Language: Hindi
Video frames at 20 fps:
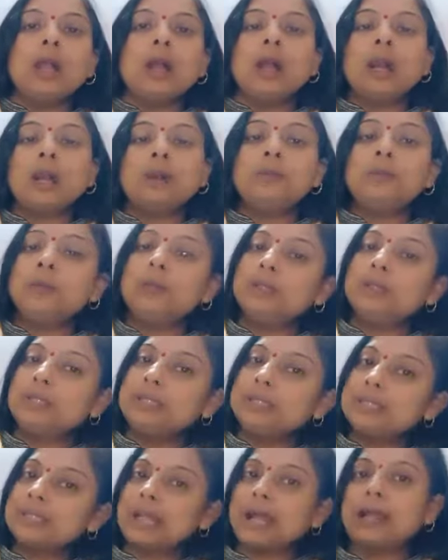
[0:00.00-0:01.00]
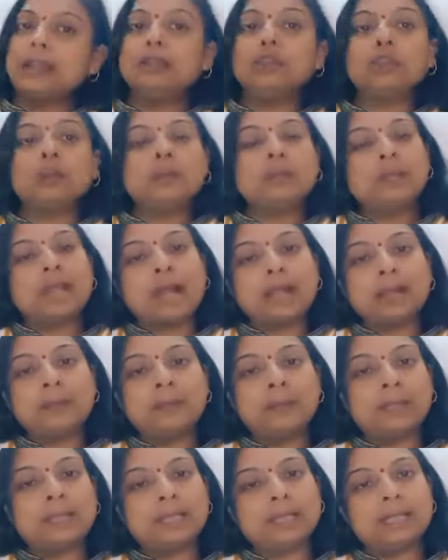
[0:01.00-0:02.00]
अब इस कहानी को फिर आगे
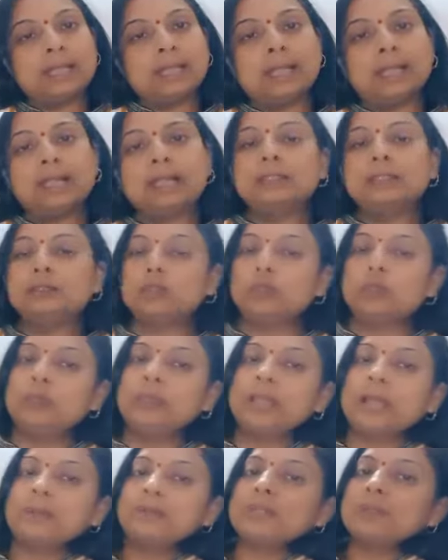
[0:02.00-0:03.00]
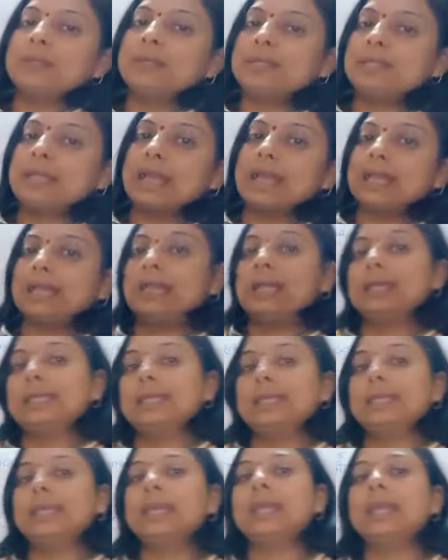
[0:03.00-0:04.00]
पढ़ते हैं तो फिर आप समझ जाएंगे
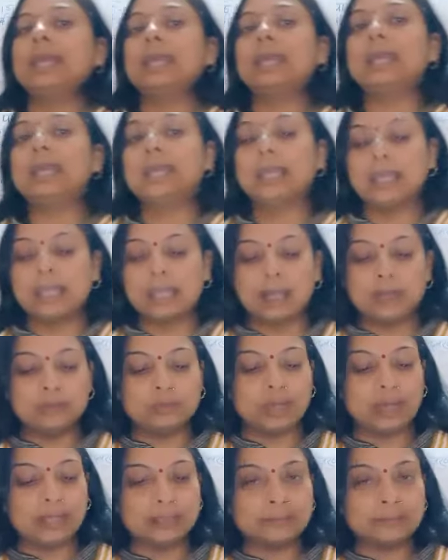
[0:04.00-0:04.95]
कि क्या हुआ